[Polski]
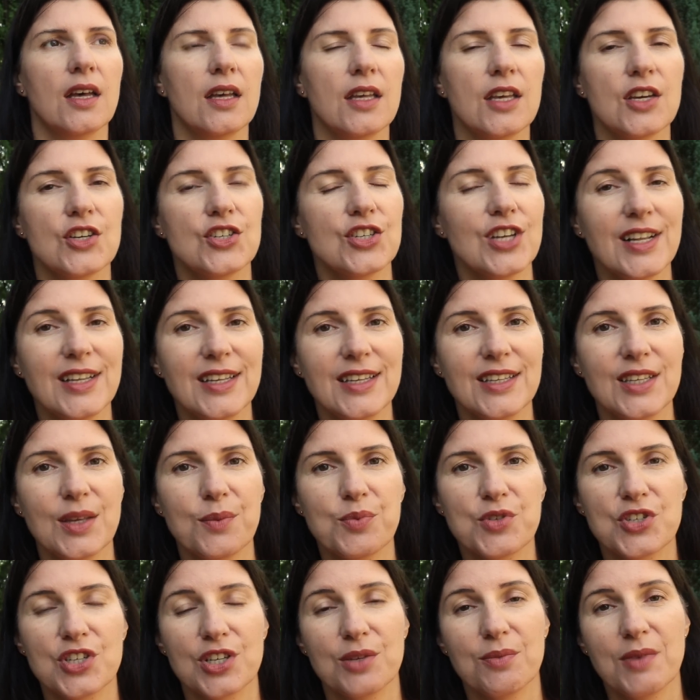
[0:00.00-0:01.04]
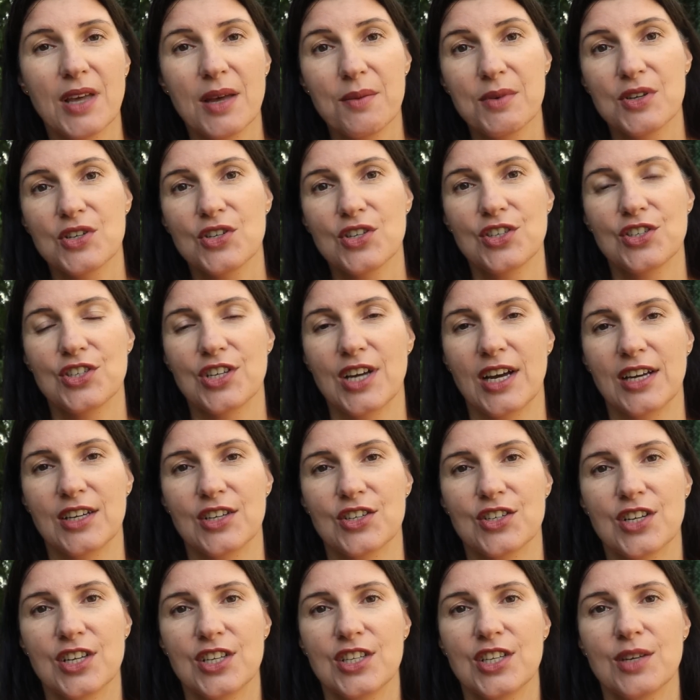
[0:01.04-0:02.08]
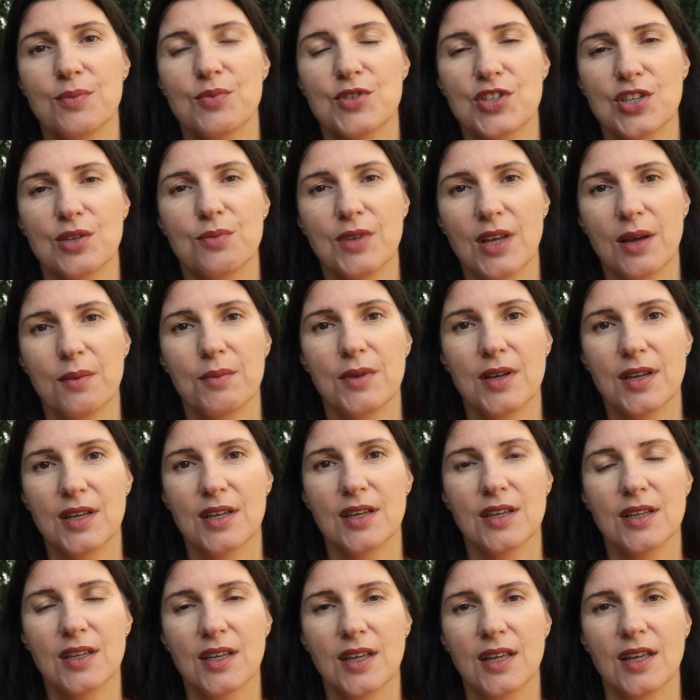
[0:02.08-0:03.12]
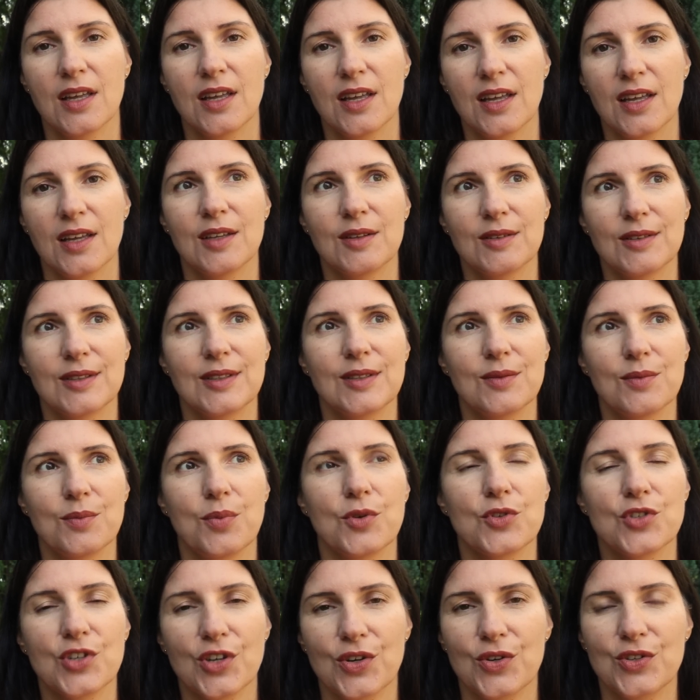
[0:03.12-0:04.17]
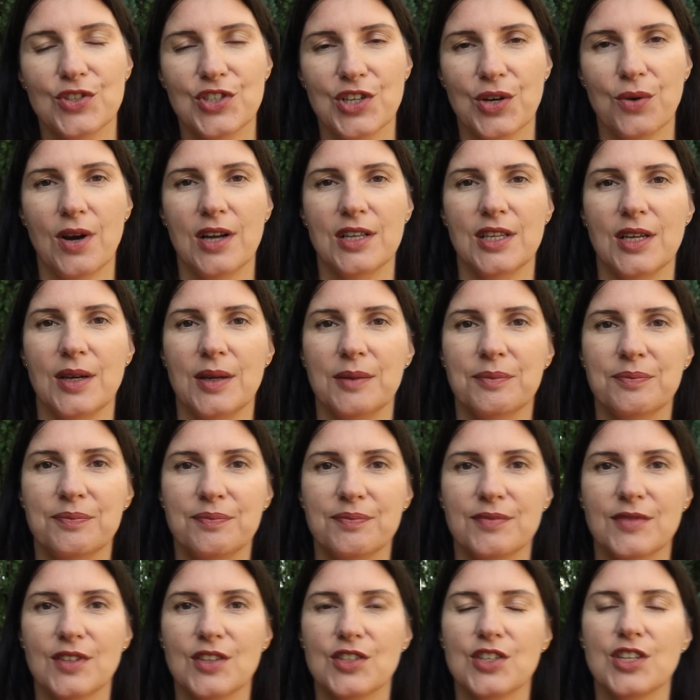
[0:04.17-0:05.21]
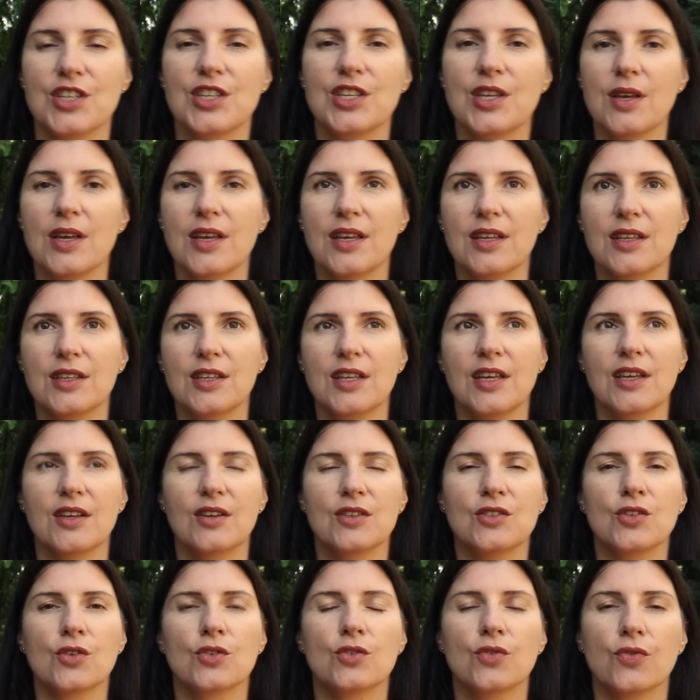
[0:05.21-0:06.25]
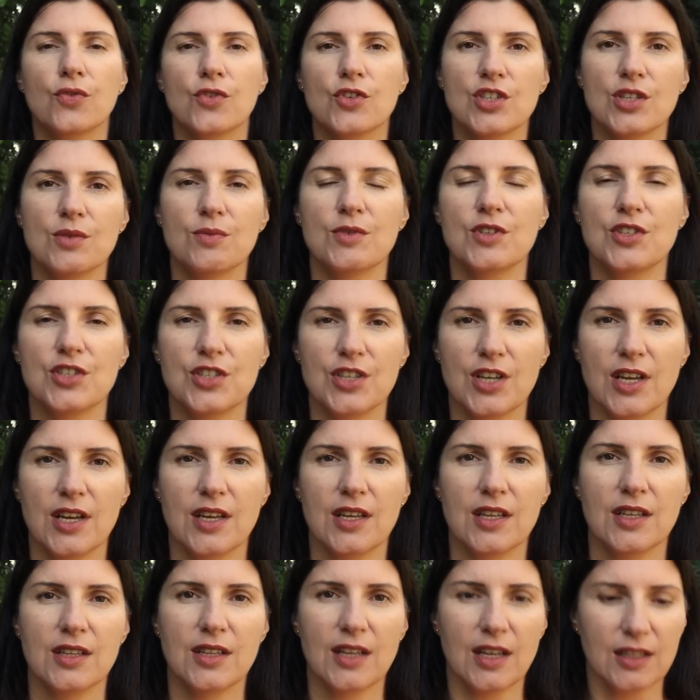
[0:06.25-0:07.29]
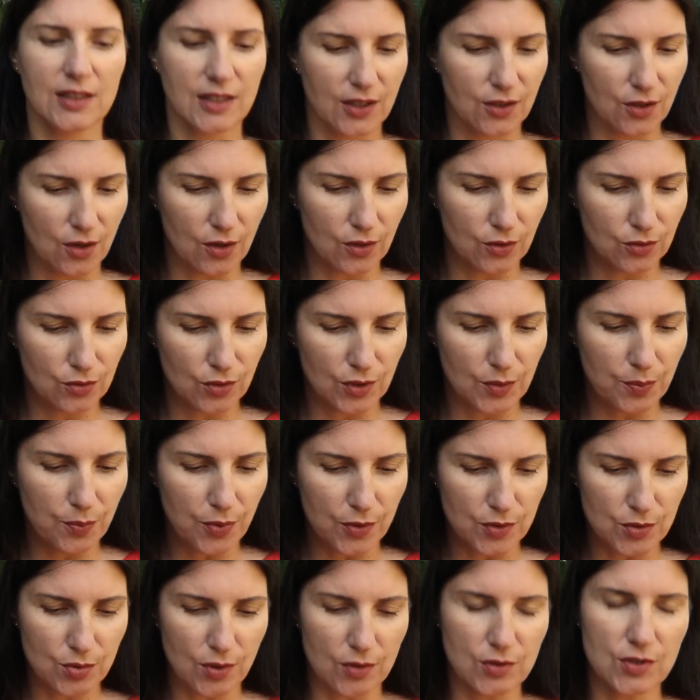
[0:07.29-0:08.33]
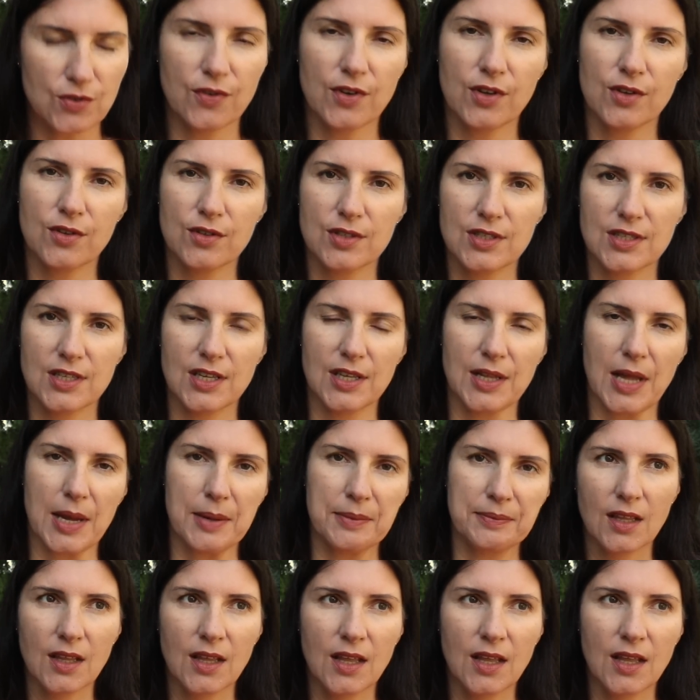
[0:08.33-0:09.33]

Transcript: Jeżeli nie przyjmiemy życia, jeżeli nie przyjmiemy Bożego działania, jeżeli nie, nie, nie otworzymy się na tego, który posłał swojego syna,